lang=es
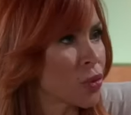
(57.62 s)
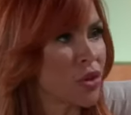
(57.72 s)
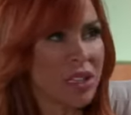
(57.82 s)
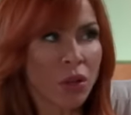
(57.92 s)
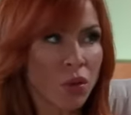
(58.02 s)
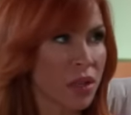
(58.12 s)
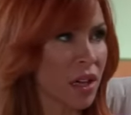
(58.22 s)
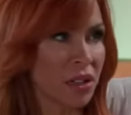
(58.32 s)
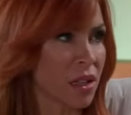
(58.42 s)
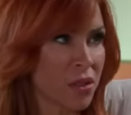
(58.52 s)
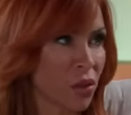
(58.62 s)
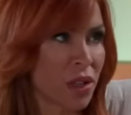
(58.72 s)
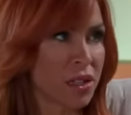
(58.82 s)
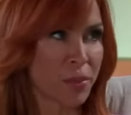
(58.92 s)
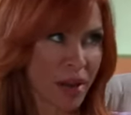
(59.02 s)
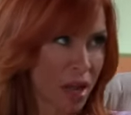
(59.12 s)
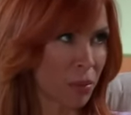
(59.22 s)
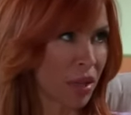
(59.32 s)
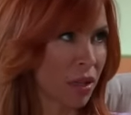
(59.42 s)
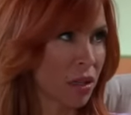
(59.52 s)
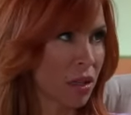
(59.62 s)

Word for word: tuvo ninguna intención de dispararme.